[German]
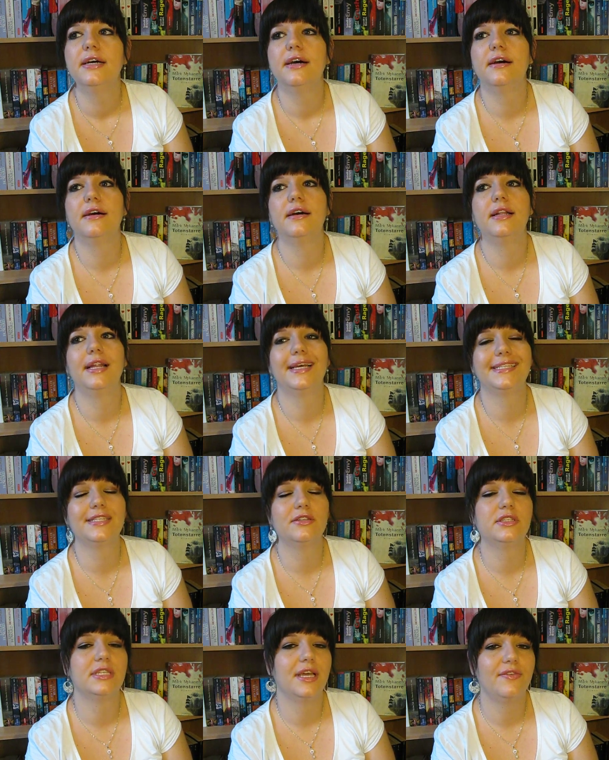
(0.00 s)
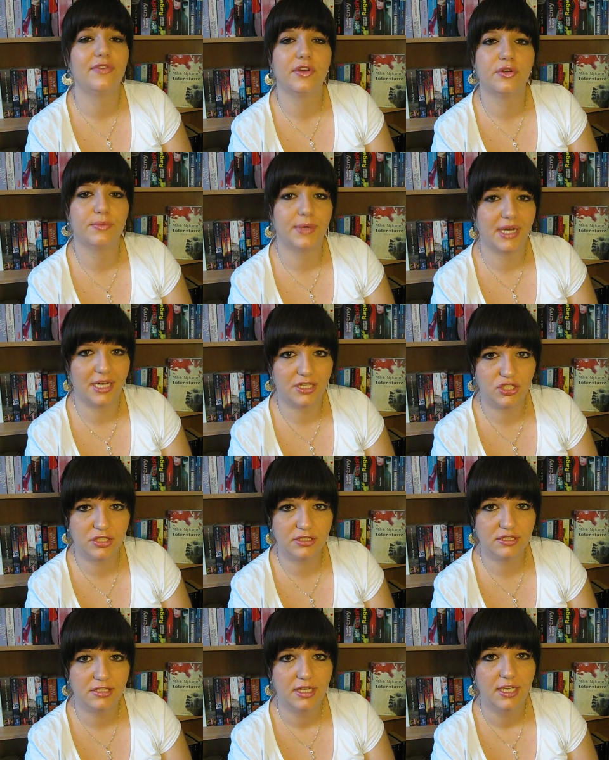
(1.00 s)
Äh, lasst euch einfach
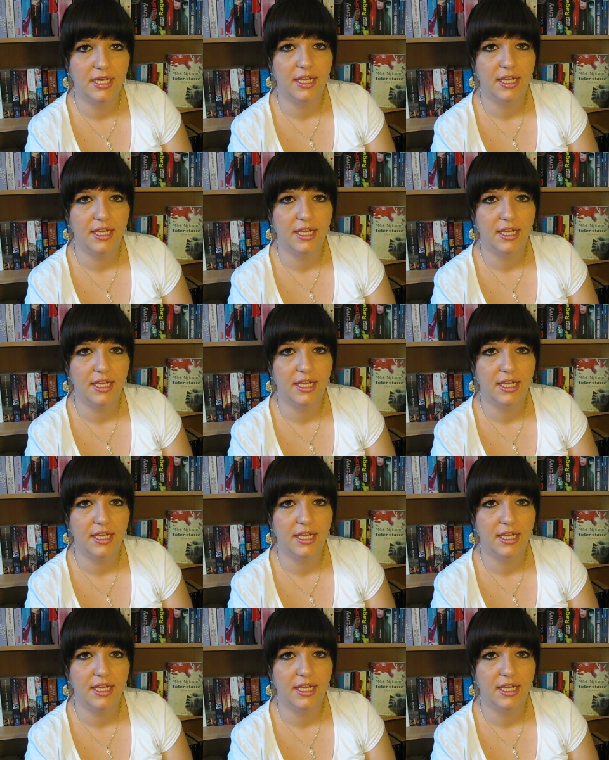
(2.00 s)
überraschen.